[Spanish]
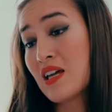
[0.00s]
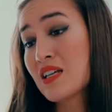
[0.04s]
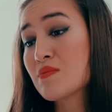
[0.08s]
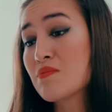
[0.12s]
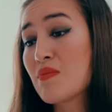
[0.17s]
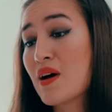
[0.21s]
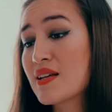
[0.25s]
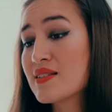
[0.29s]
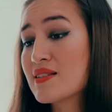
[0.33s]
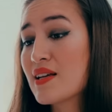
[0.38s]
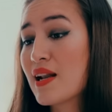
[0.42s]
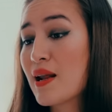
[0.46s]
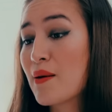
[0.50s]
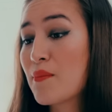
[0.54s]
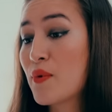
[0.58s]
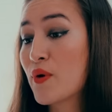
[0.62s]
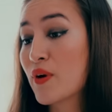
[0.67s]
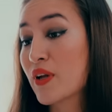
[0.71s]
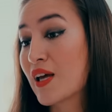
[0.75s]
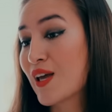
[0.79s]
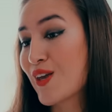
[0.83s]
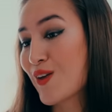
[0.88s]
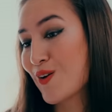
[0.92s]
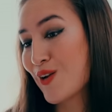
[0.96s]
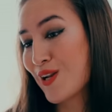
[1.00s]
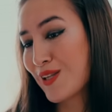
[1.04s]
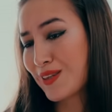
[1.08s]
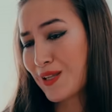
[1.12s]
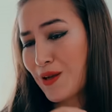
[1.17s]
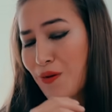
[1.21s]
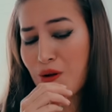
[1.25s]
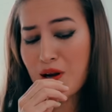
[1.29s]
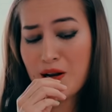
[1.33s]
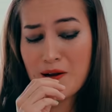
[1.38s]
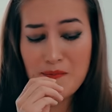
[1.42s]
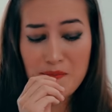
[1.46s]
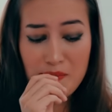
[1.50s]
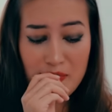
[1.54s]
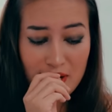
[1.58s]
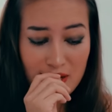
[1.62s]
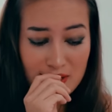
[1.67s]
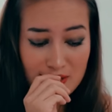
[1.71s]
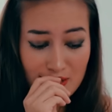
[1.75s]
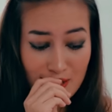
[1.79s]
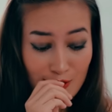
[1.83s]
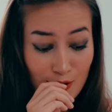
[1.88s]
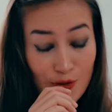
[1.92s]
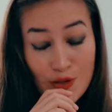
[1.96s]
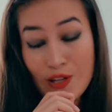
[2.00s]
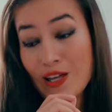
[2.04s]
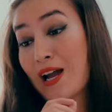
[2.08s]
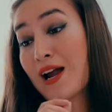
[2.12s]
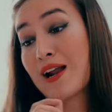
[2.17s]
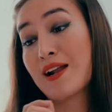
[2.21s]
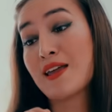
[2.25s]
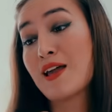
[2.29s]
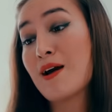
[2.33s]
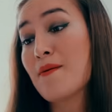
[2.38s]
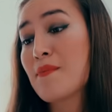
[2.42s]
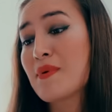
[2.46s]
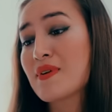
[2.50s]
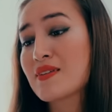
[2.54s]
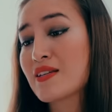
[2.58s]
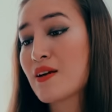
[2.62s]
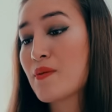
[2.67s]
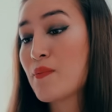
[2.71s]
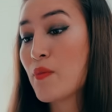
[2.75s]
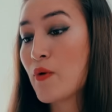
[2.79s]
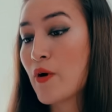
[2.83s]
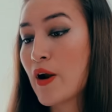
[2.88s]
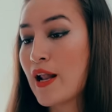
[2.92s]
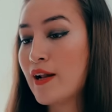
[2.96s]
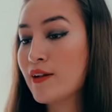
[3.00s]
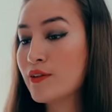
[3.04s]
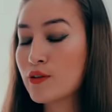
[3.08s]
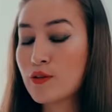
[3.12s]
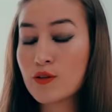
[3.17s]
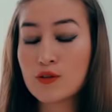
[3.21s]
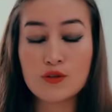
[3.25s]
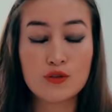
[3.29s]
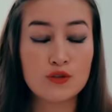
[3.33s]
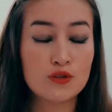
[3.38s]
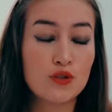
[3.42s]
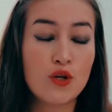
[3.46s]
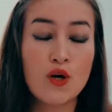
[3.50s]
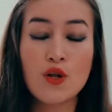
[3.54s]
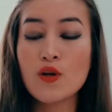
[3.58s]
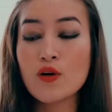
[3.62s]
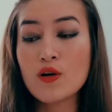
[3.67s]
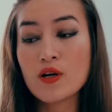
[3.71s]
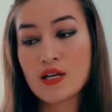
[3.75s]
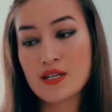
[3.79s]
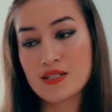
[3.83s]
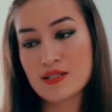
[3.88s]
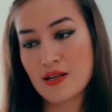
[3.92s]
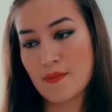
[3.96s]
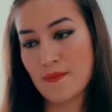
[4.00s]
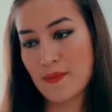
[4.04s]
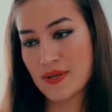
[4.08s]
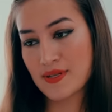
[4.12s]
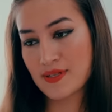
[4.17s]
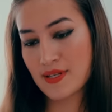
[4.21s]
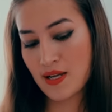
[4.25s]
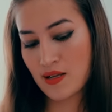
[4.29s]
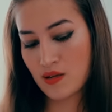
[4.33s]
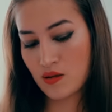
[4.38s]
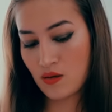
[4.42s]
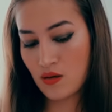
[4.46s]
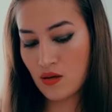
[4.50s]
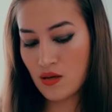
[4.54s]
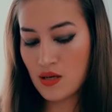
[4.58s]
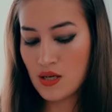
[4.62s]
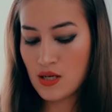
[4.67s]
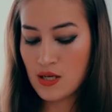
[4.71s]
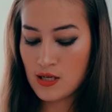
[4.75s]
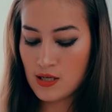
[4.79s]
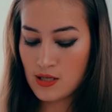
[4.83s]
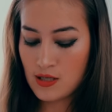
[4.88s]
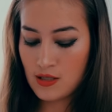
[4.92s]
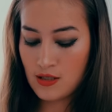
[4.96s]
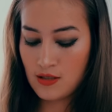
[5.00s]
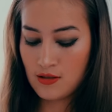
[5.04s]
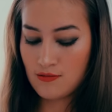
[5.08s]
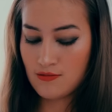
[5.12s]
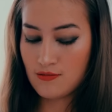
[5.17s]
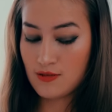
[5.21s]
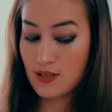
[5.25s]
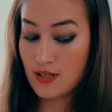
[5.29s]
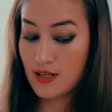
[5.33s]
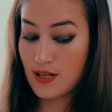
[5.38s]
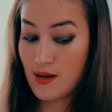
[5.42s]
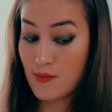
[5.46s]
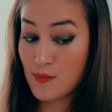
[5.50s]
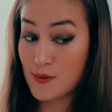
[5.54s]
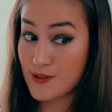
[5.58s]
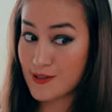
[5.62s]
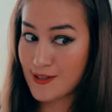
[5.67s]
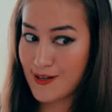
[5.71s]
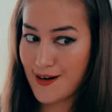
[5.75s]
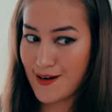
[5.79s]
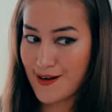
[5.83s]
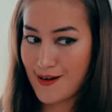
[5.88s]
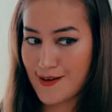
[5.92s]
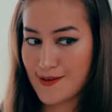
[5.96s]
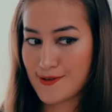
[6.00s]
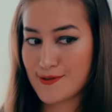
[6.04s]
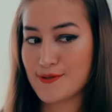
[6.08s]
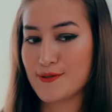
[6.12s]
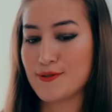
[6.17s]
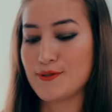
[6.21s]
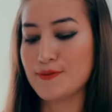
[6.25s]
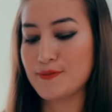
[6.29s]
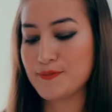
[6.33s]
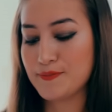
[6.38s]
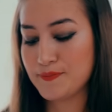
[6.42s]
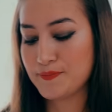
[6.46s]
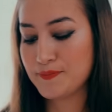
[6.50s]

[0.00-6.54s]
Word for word: es más el amor que yo le tengo a la empresa y no dejaría pasar por alto todo lo que está pasando. Quería mostrarle esto.